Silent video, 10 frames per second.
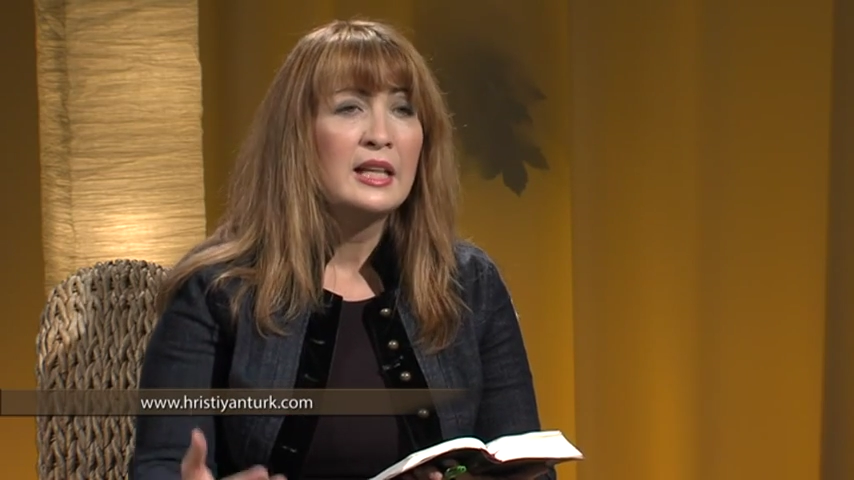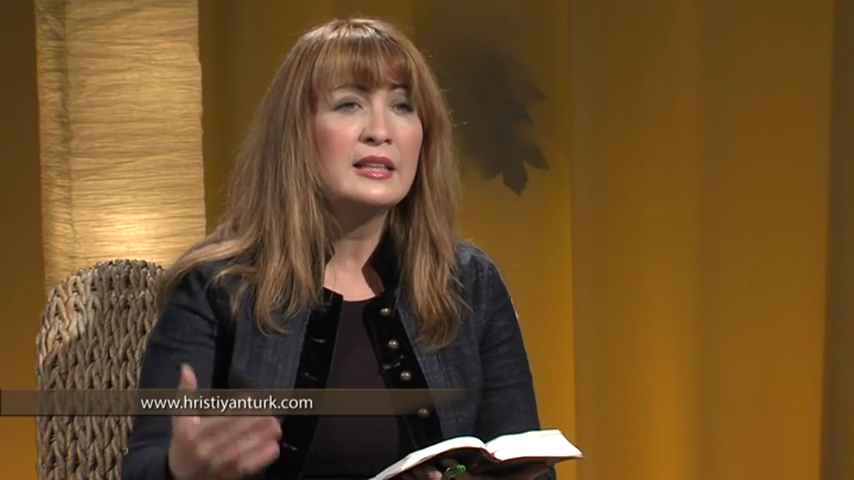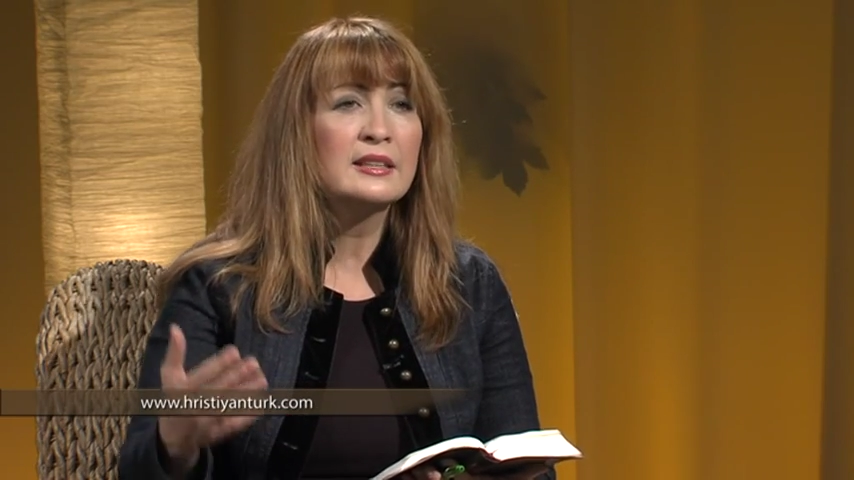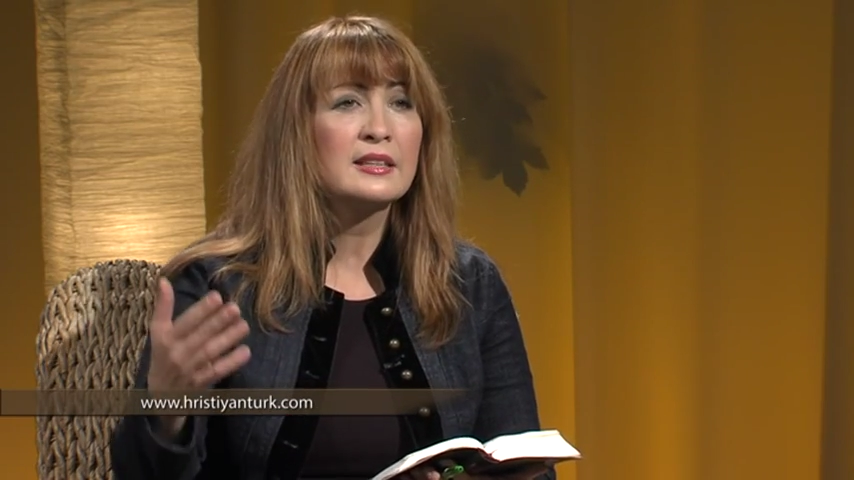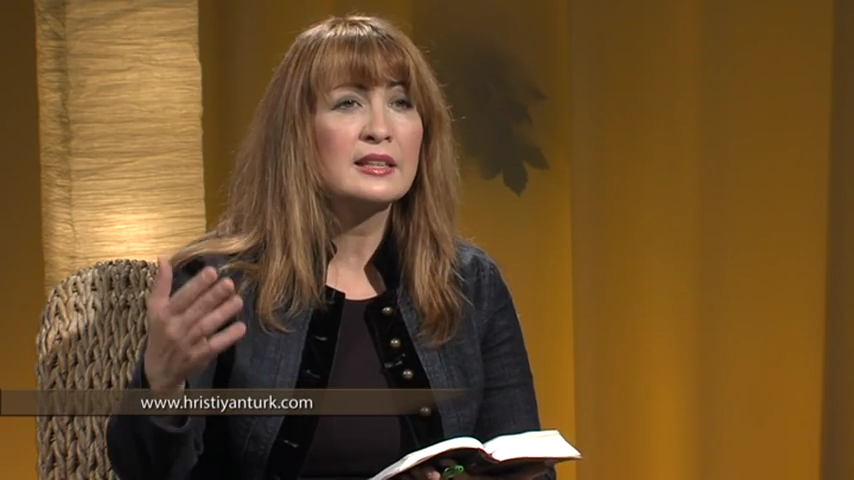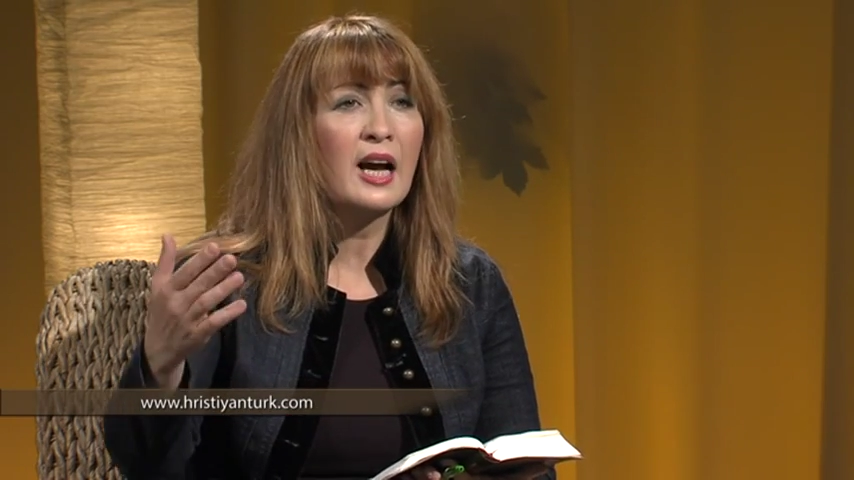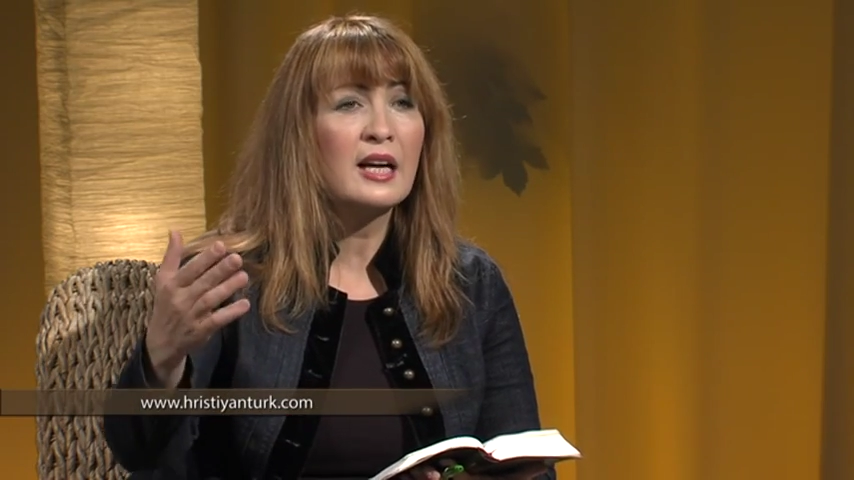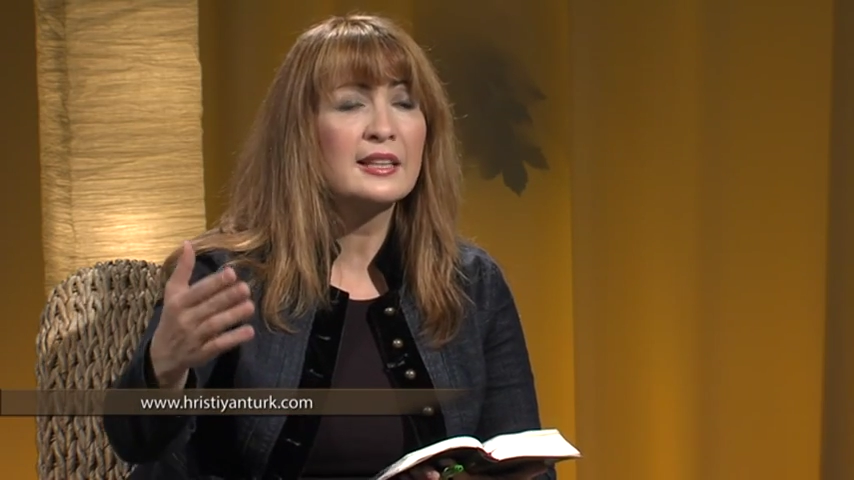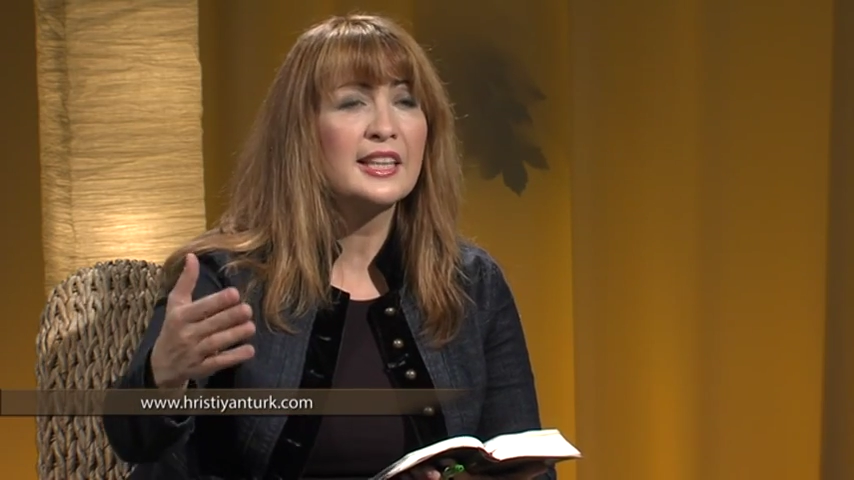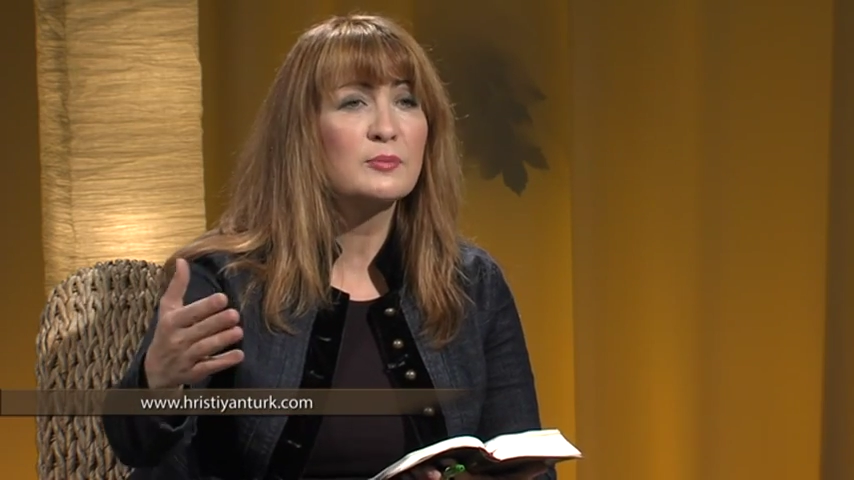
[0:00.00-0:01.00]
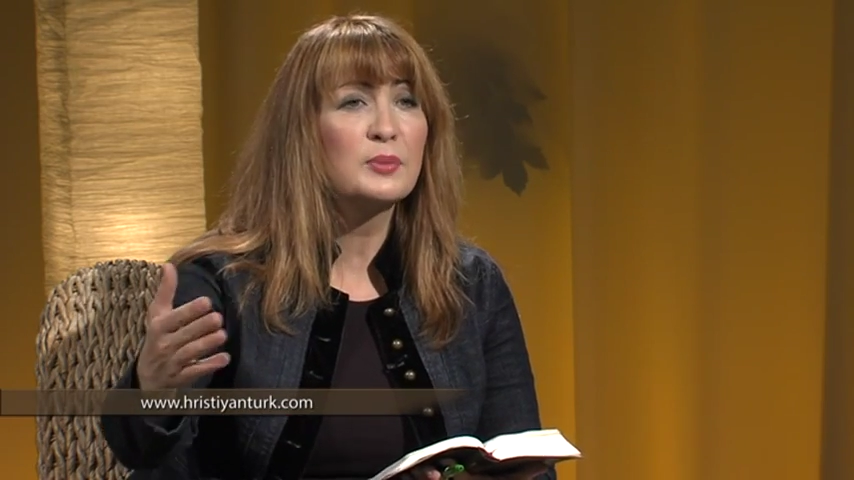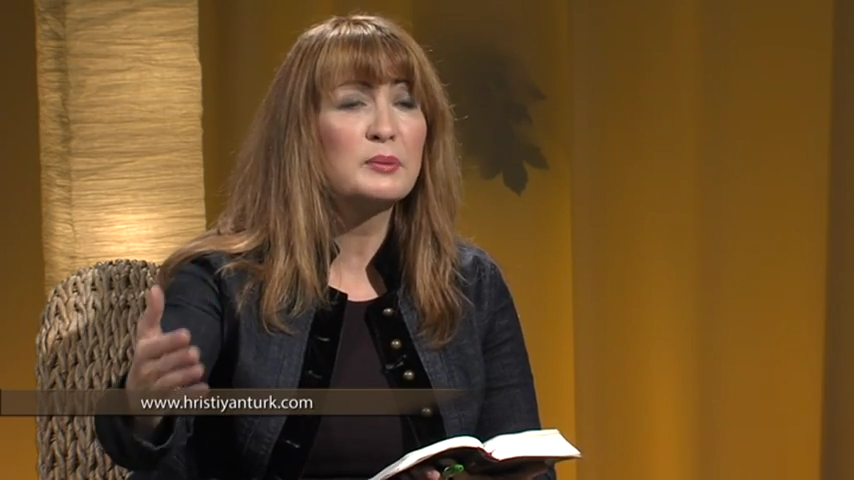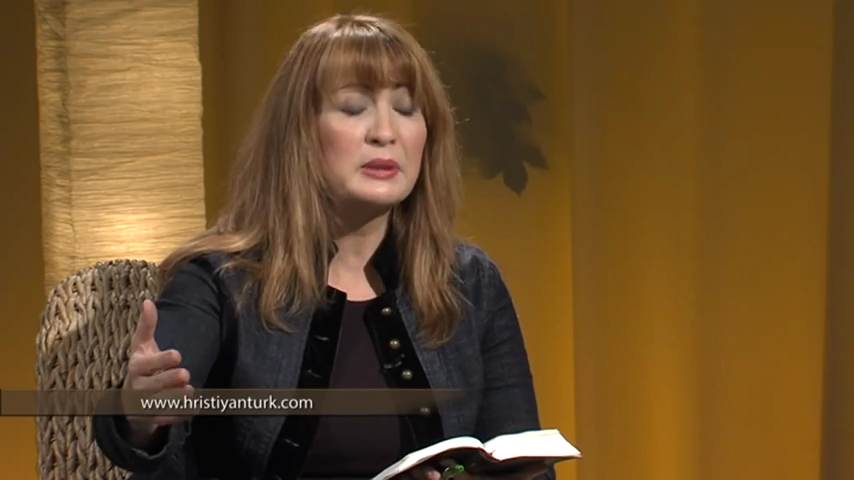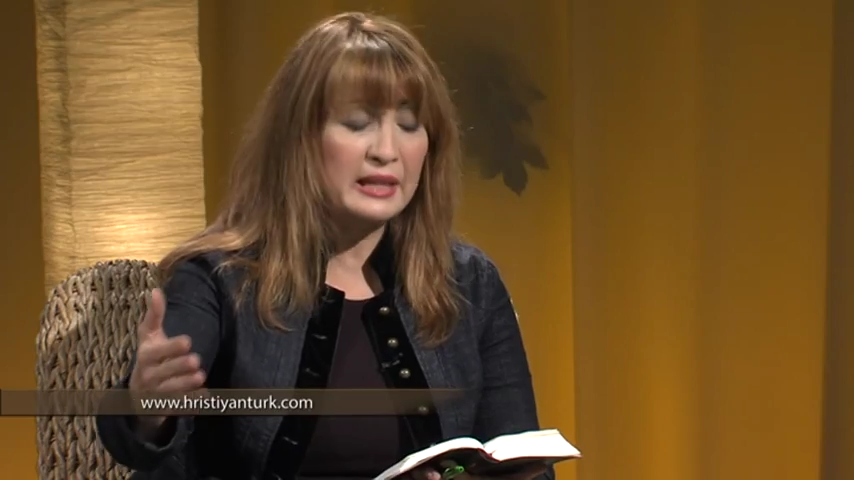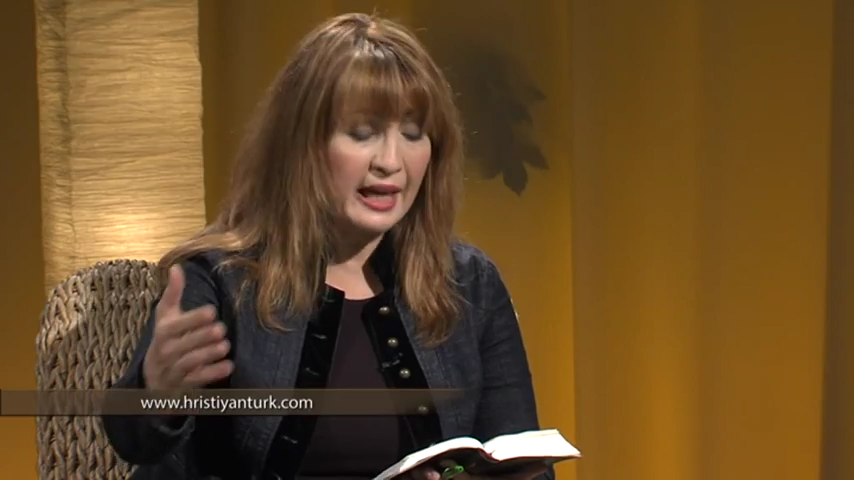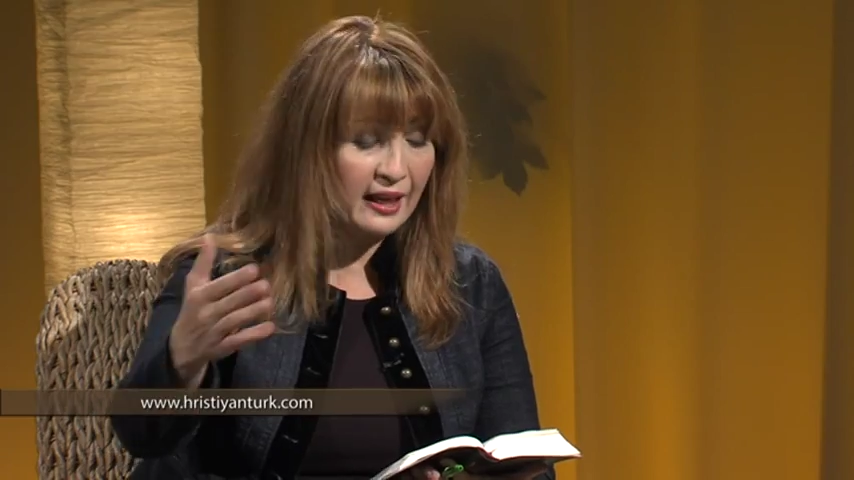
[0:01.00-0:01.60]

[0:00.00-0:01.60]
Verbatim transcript: Evet. herkes birbirine